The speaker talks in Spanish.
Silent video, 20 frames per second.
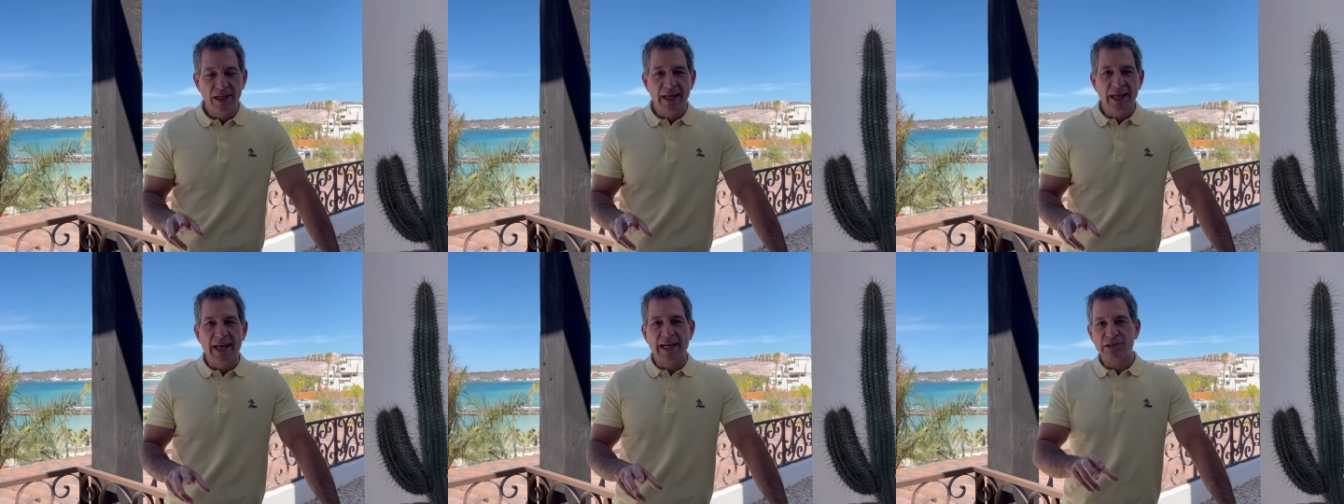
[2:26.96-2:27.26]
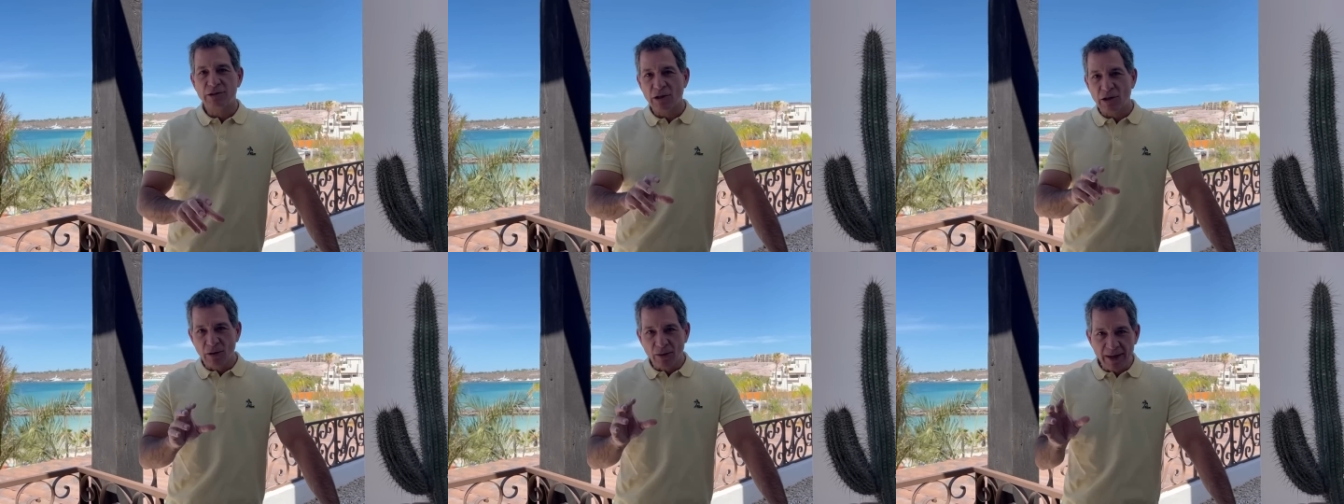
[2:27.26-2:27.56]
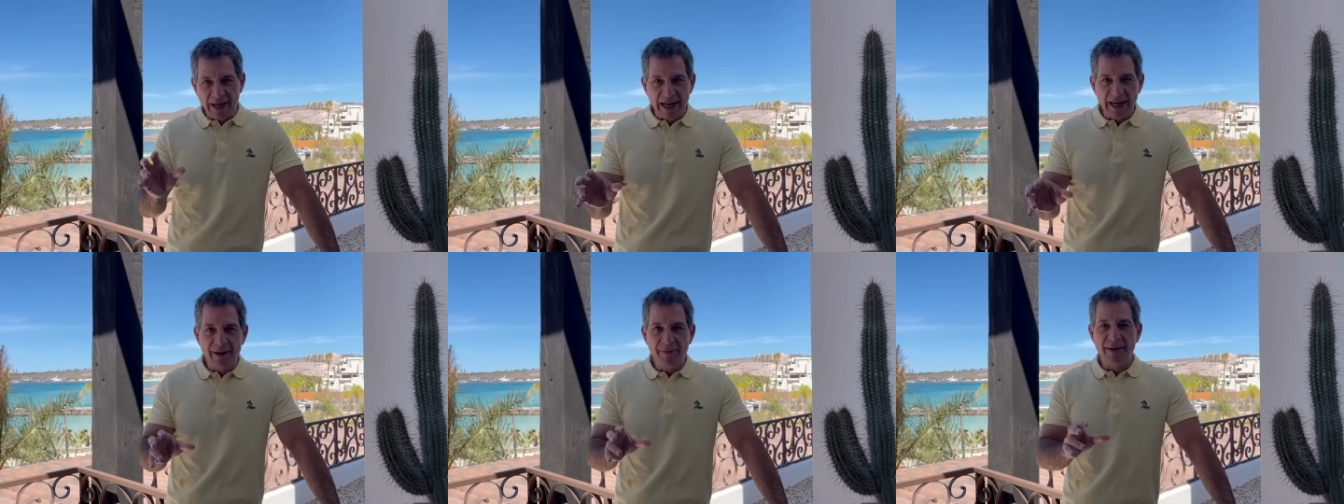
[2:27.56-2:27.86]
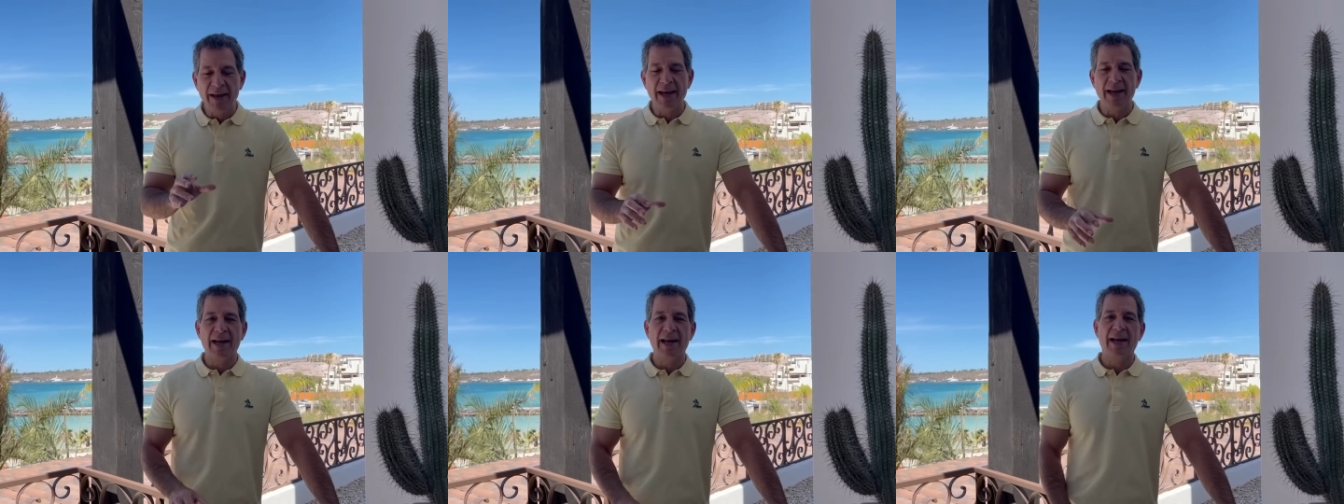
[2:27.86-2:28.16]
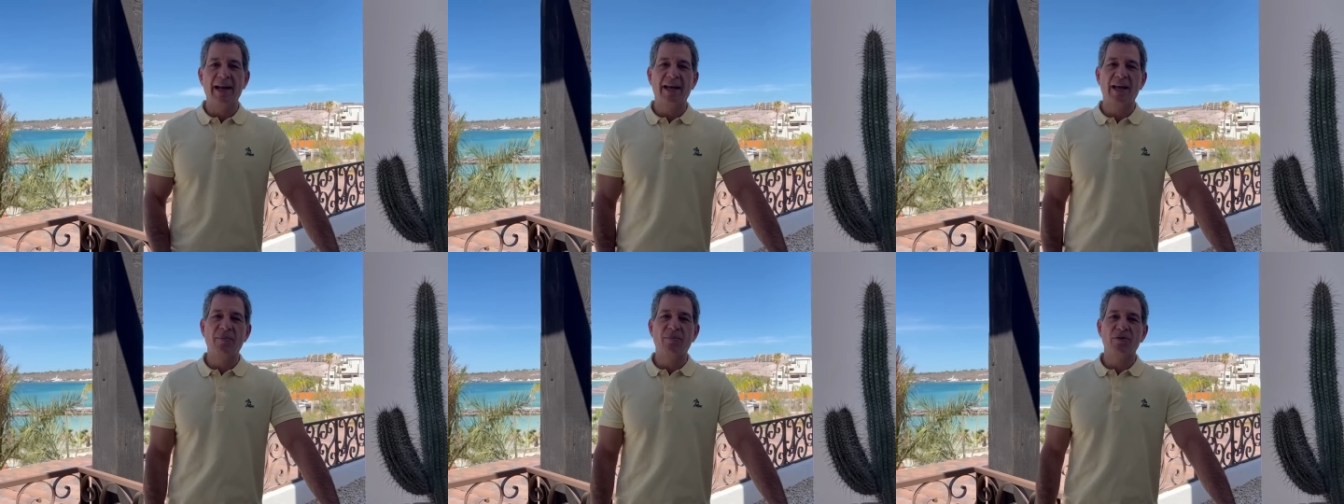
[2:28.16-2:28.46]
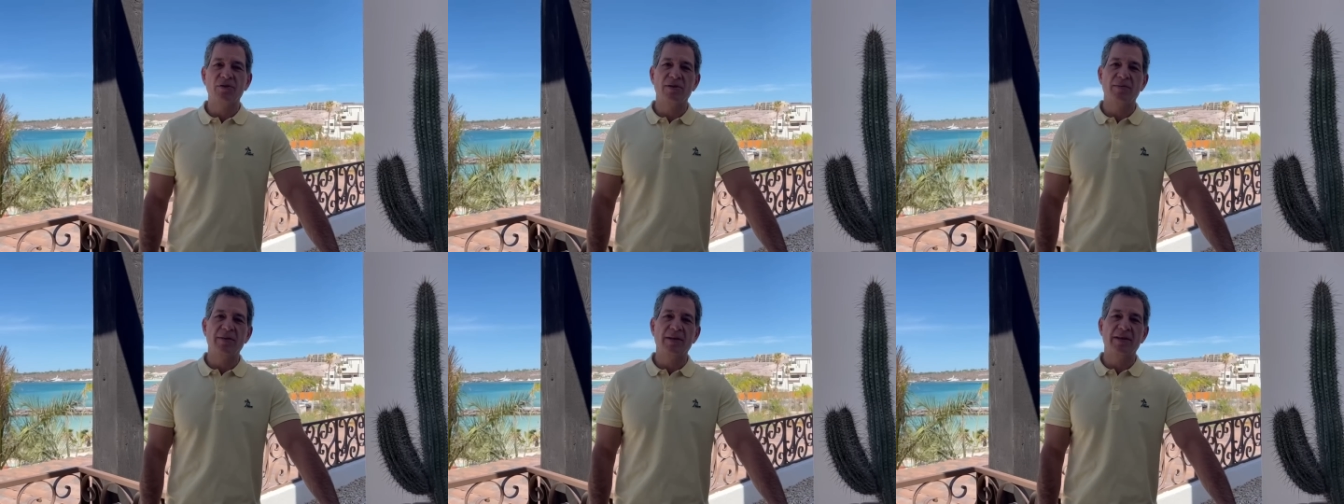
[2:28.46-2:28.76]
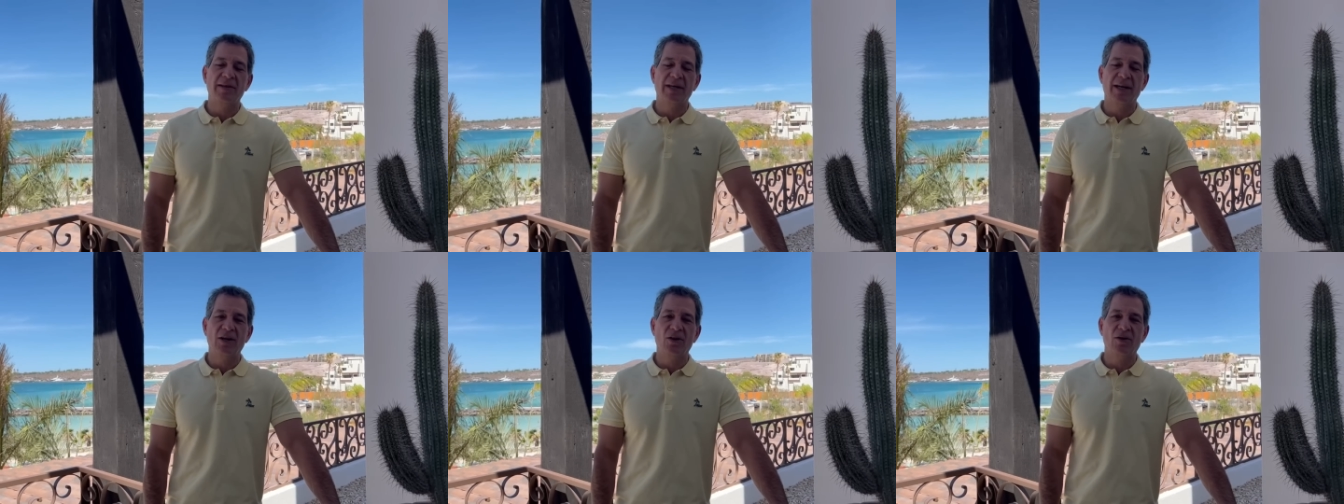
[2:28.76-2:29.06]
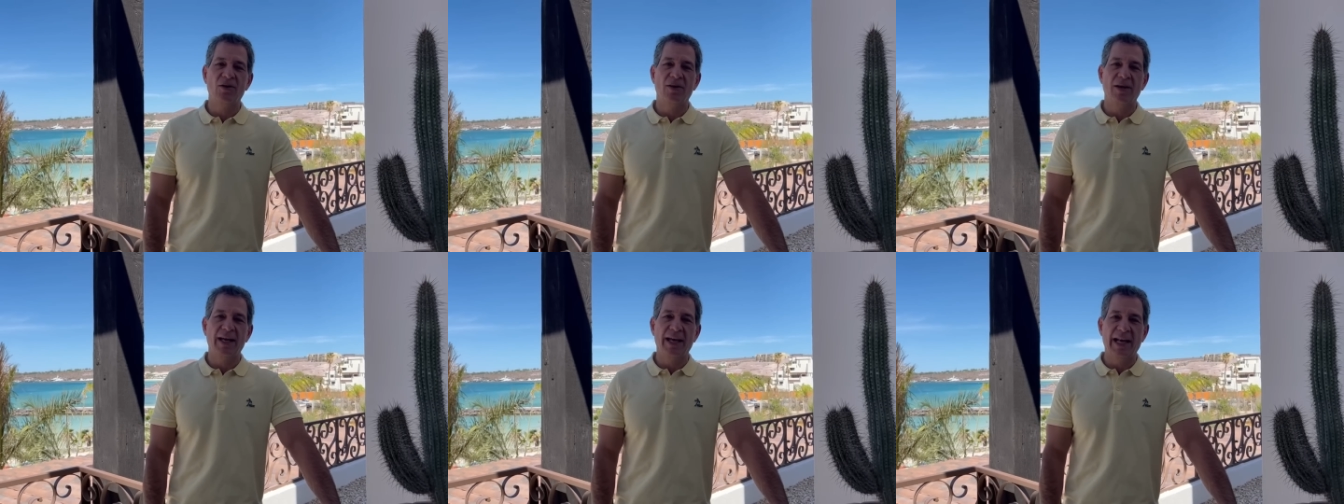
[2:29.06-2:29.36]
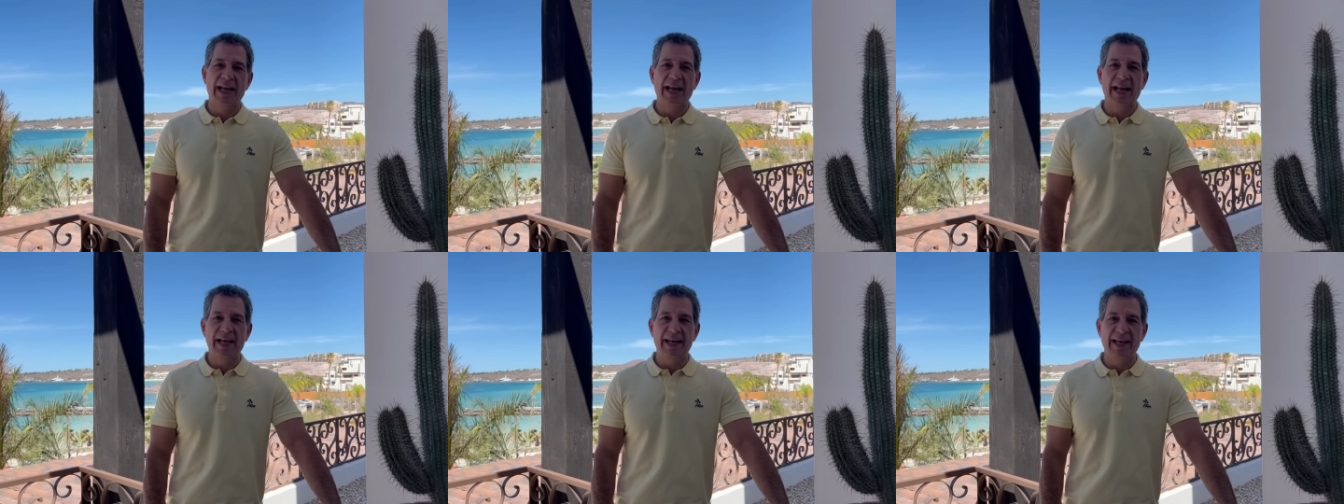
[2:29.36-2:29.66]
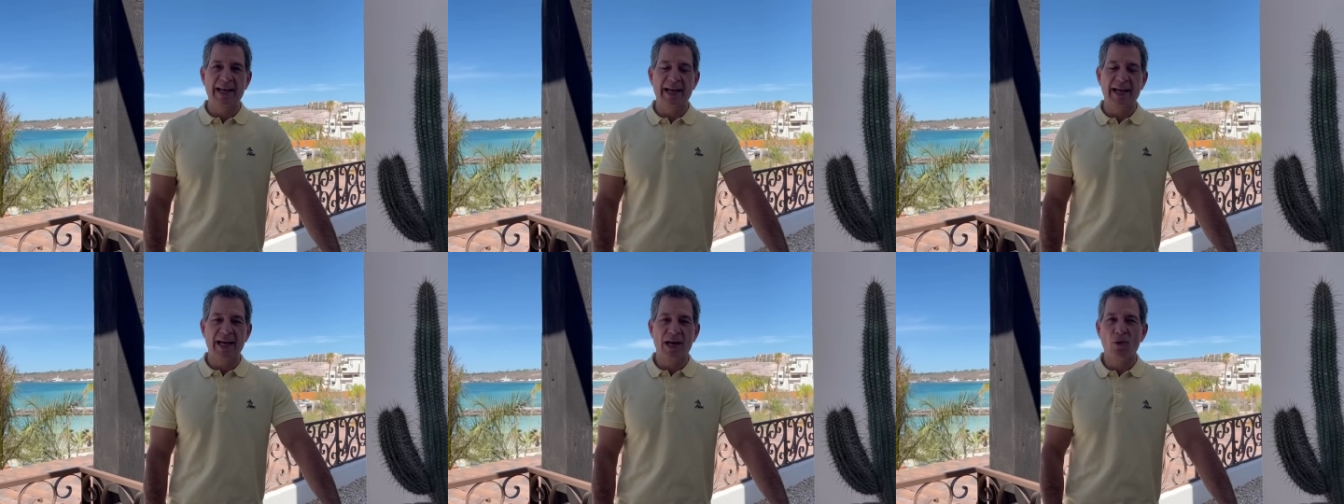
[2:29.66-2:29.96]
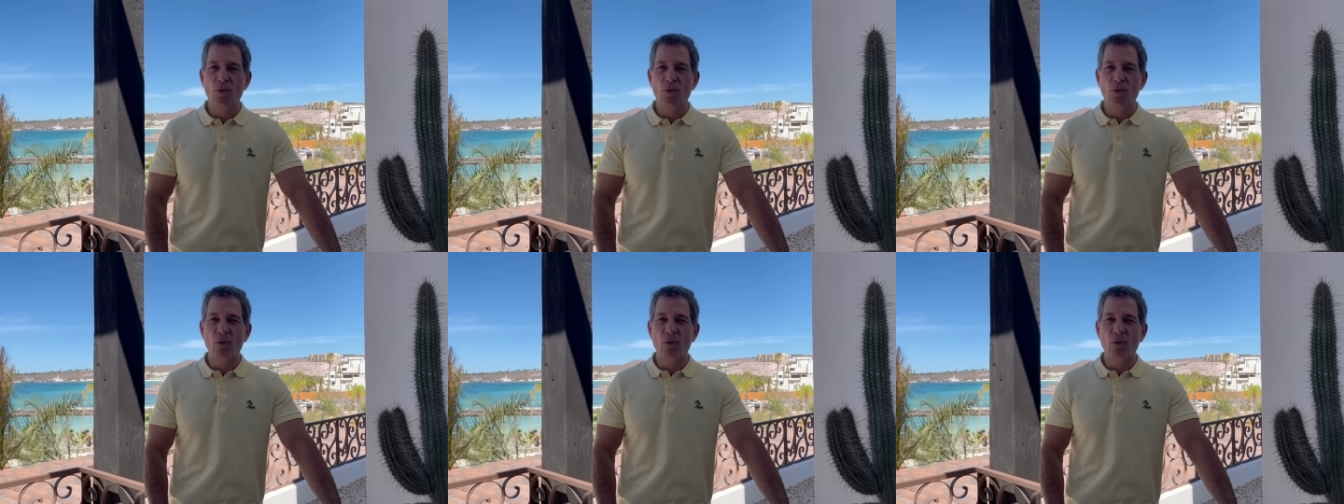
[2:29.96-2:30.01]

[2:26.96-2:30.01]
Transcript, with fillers: Esto es lo que le viene al equipo cementero en la liga.